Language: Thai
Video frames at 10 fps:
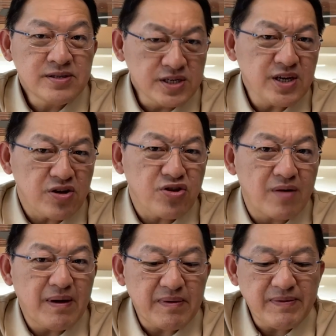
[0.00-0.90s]
จริงๆ ต้องย
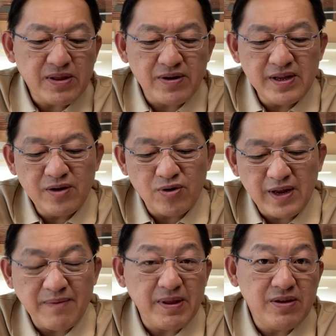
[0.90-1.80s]
อมรับครับว่าตอนนี้ที่คน
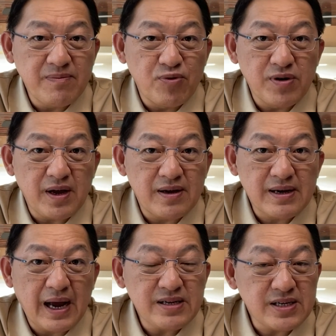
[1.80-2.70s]
ไทยไปเที่ยวญี่ปุ่นเนี่ย
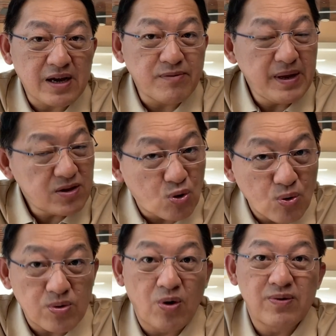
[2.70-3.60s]
ค่าใช้จ่ายก็ไม่ได้
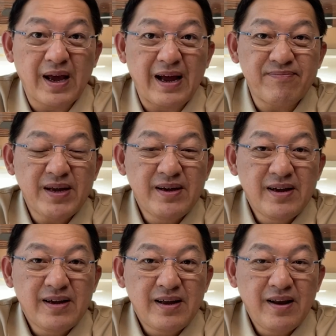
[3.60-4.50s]
ถูกลงนะครับ
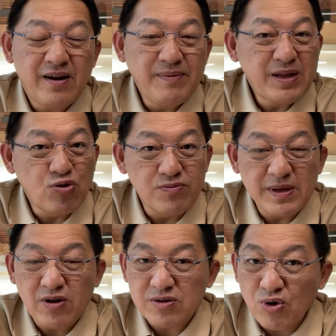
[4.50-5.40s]
แล้วก็ไม่ได้ถูกเห
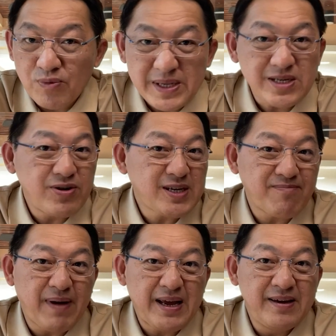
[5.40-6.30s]
มือนก่อนโควิดซะดี่
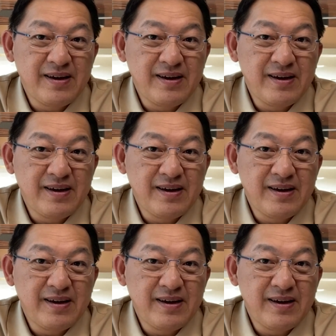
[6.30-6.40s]
ซ้ำไป